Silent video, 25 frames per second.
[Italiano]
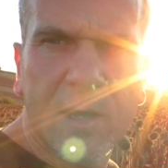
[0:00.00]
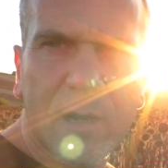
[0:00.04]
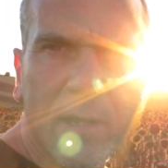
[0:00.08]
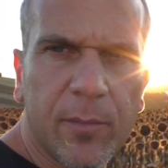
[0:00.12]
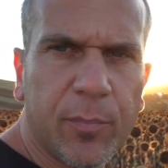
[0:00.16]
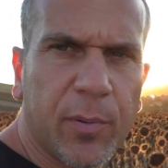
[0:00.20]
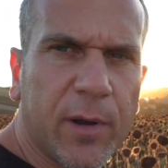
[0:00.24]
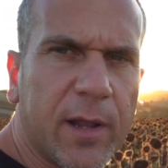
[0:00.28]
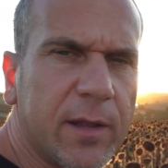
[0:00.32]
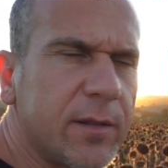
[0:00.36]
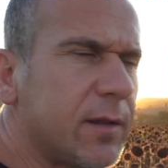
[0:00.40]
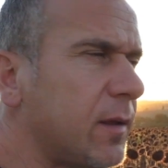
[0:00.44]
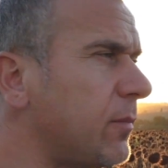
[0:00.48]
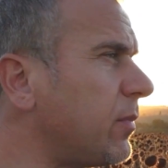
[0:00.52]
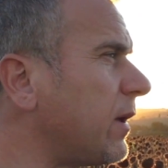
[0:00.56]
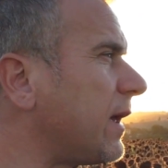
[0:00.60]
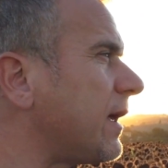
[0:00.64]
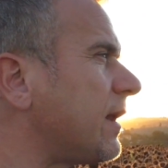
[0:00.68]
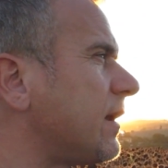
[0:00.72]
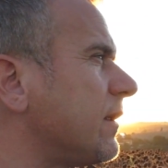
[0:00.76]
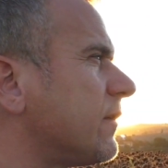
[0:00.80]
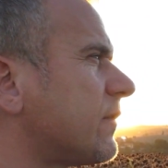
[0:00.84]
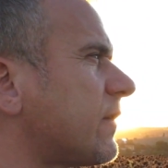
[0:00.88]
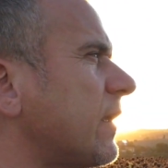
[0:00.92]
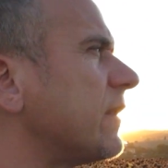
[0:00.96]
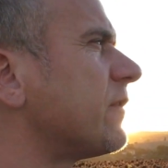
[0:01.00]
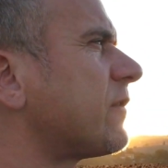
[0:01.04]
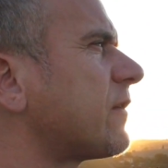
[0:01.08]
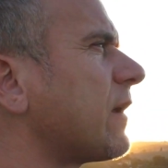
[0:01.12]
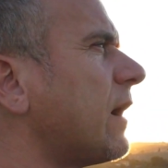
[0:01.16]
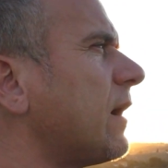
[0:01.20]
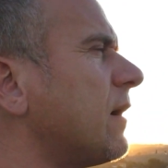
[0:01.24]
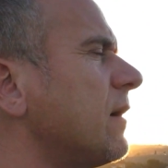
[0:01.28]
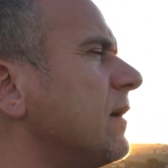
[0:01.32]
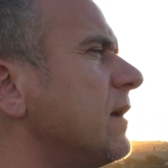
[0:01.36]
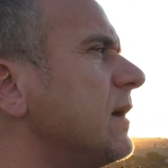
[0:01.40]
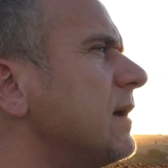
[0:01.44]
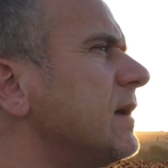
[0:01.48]
riprende bene
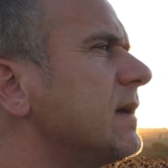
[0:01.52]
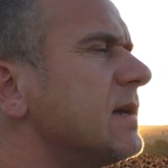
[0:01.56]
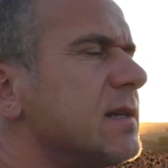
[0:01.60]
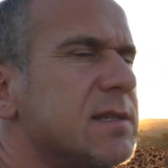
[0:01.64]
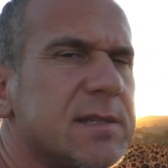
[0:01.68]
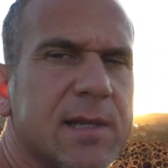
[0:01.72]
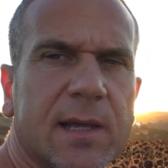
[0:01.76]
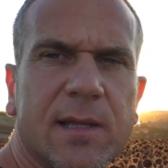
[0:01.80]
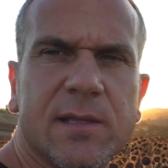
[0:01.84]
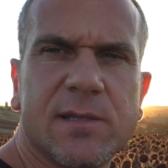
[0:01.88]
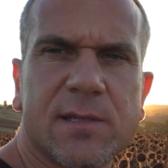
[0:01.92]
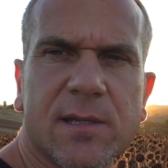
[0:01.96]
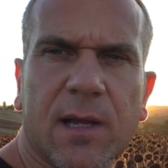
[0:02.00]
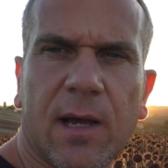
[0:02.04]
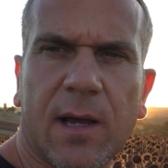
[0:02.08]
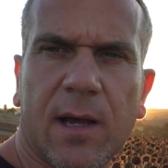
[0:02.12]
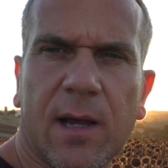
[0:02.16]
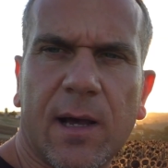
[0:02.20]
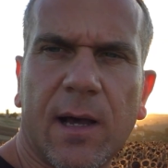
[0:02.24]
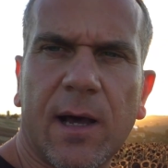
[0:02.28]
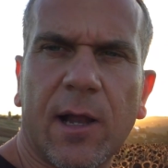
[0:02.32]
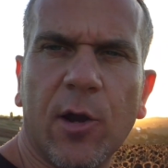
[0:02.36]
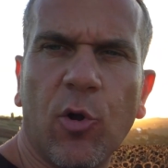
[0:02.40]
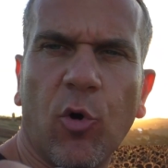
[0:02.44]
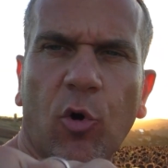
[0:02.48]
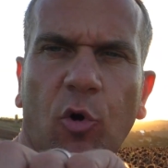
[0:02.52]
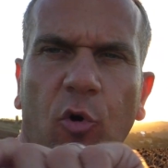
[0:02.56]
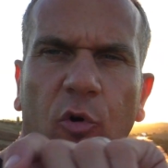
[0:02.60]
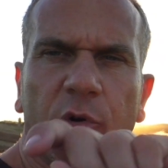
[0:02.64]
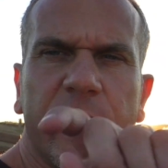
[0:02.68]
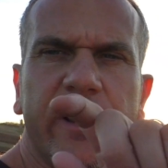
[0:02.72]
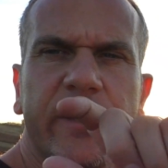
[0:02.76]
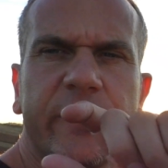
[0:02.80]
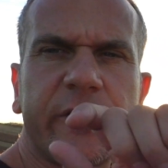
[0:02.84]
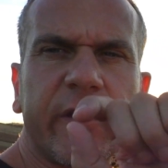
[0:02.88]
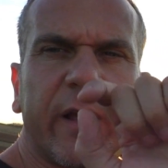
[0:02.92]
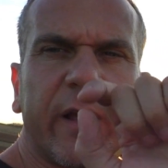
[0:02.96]
senza, senza aloni,